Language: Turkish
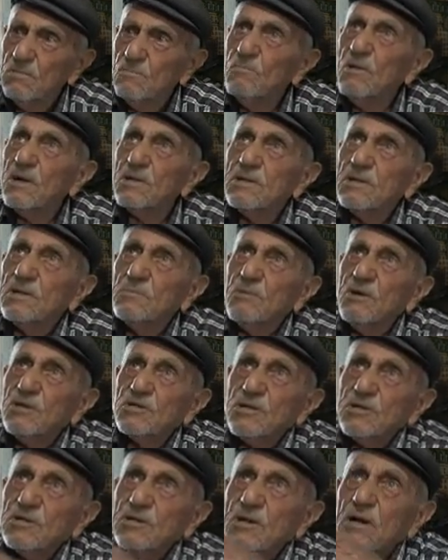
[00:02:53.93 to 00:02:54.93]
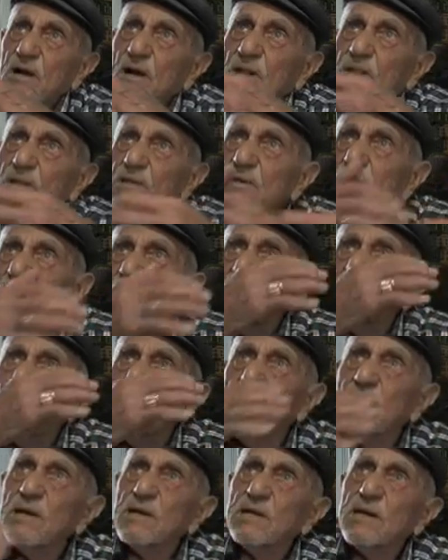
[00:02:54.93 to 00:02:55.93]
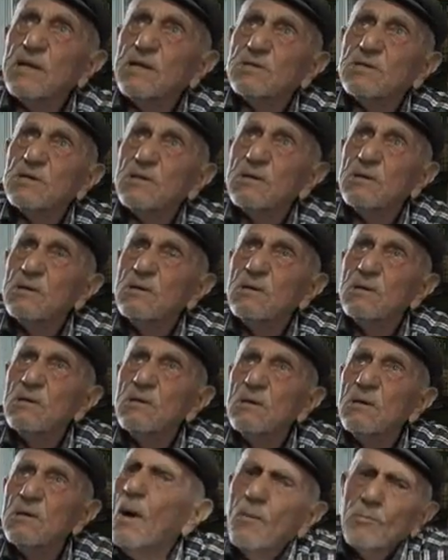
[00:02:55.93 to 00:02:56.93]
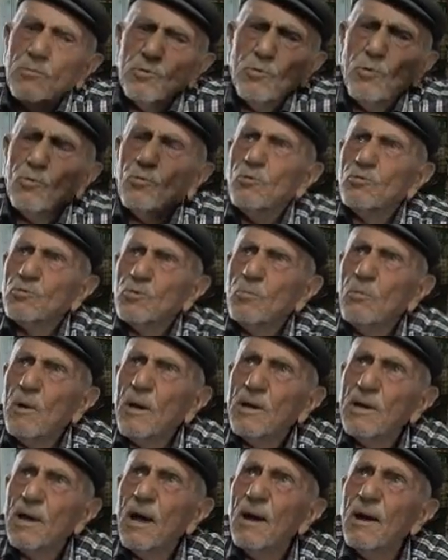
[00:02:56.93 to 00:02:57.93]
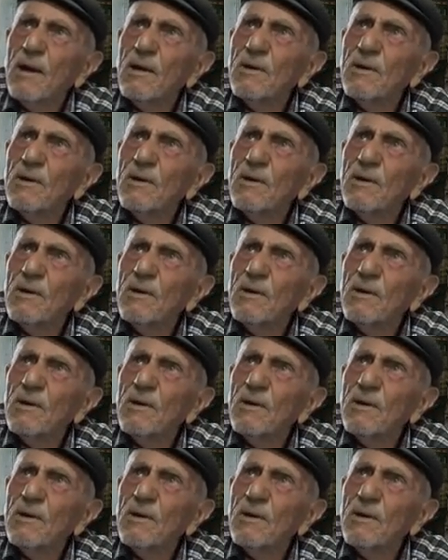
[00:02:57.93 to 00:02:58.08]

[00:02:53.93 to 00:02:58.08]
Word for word: Malını maşadını aldı gitti herkes. Ama yok o zaman ya.